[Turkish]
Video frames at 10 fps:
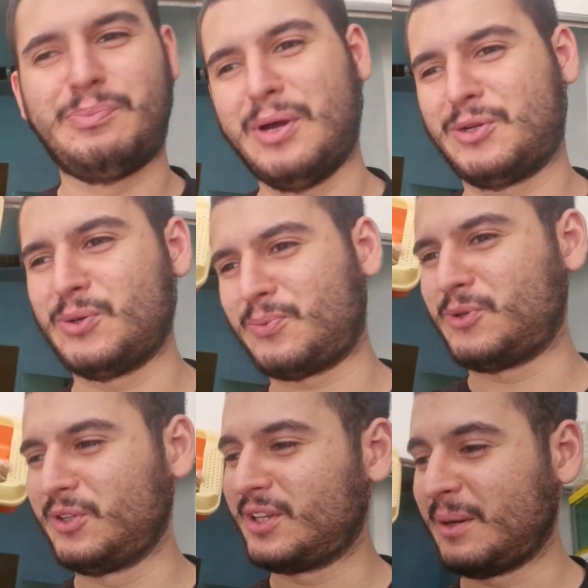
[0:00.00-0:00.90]
Pet
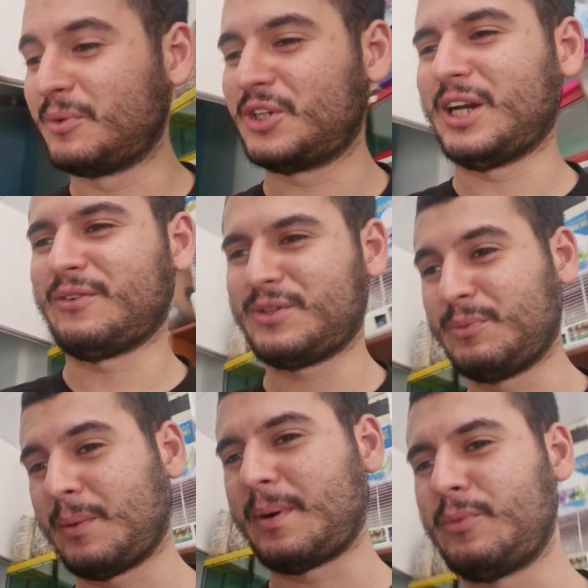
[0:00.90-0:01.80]
shopçunun dramı. Şerefsizim
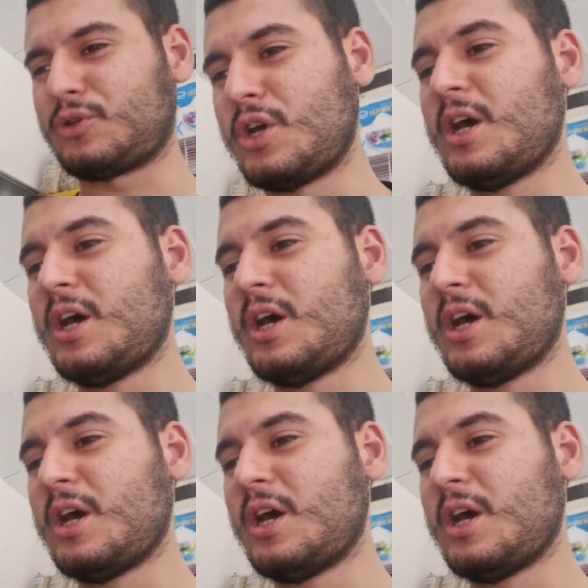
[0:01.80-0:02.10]
yapamıyoruz.